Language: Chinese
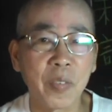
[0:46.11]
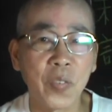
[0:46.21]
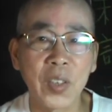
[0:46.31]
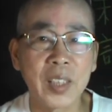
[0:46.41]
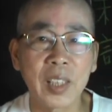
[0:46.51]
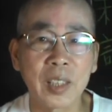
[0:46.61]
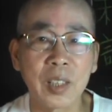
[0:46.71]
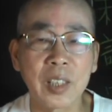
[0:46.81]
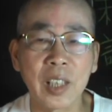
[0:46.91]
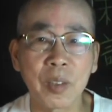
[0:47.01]
非常
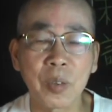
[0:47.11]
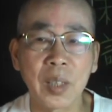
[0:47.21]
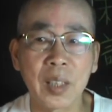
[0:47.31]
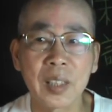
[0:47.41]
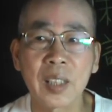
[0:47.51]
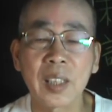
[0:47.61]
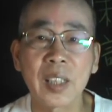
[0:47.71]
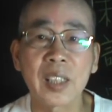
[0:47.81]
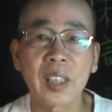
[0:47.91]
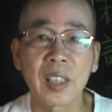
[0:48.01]
的强壮，而且
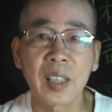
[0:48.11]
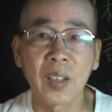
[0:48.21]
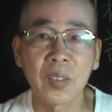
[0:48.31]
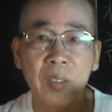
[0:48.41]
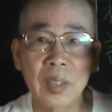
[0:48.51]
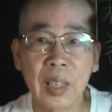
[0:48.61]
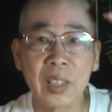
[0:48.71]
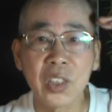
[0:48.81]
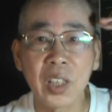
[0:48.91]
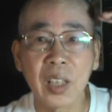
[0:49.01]
个子很高，它
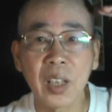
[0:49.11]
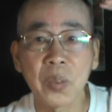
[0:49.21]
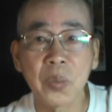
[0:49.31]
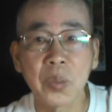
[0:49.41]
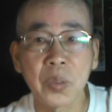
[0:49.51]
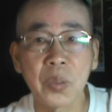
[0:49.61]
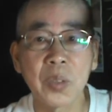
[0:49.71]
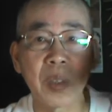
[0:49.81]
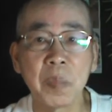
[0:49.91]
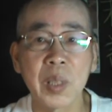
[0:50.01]
的肩高都有都有
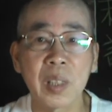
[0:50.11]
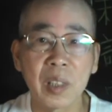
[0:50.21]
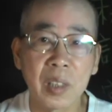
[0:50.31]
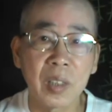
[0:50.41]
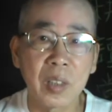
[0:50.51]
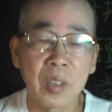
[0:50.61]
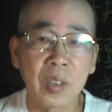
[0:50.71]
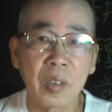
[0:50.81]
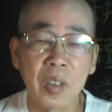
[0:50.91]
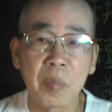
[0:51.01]
一米，
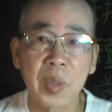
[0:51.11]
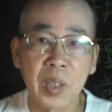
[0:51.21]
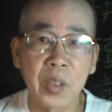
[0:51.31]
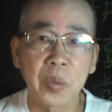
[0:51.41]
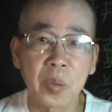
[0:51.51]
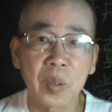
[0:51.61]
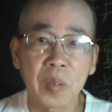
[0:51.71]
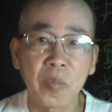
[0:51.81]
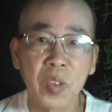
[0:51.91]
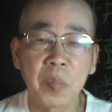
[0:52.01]
都有一米六、
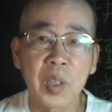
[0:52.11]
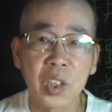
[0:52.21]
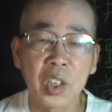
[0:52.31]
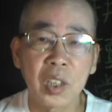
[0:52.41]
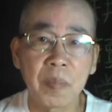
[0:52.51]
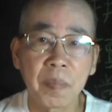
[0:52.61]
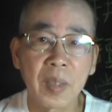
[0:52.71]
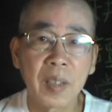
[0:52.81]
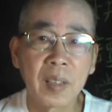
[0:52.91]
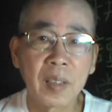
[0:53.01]
一米七，
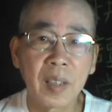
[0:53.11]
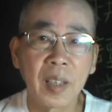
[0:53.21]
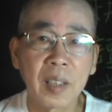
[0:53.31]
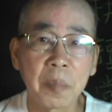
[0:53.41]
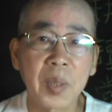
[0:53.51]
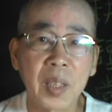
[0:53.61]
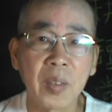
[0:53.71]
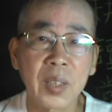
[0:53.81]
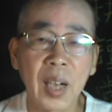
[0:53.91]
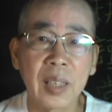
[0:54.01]
啊，那么
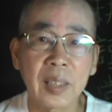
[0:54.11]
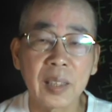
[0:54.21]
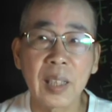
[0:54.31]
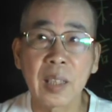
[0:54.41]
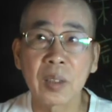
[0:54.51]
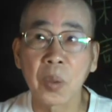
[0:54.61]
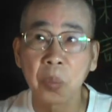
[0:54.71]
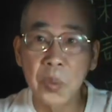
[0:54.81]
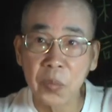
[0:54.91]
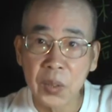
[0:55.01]
高大，然后它的
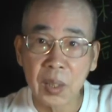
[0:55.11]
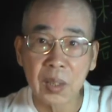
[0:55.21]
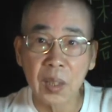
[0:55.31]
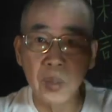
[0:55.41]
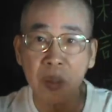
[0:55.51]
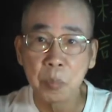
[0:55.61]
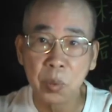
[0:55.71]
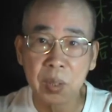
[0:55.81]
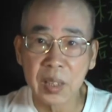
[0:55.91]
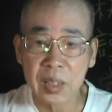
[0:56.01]
头又非常的高，
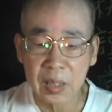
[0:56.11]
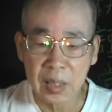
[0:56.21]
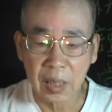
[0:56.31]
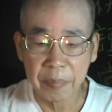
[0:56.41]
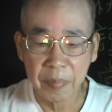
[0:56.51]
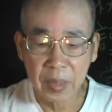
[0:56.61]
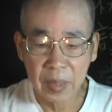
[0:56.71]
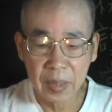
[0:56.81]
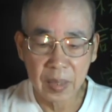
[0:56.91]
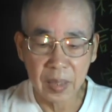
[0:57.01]
脖子很细长，
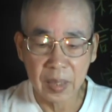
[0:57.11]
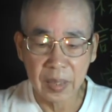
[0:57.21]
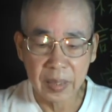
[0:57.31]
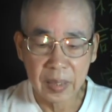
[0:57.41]
好吧？